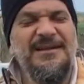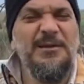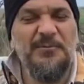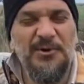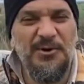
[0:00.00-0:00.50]

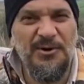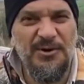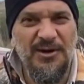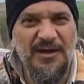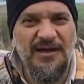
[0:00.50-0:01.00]
Ne demek o?
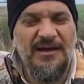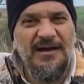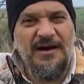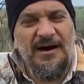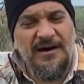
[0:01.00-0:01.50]

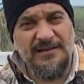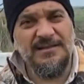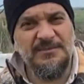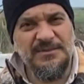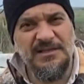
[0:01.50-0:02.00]

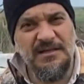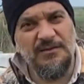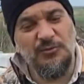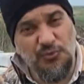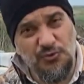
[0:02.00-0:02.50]

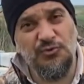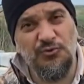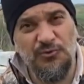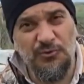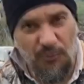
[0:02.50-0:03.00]
Arılığımızda
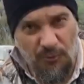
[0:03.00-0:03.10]
su,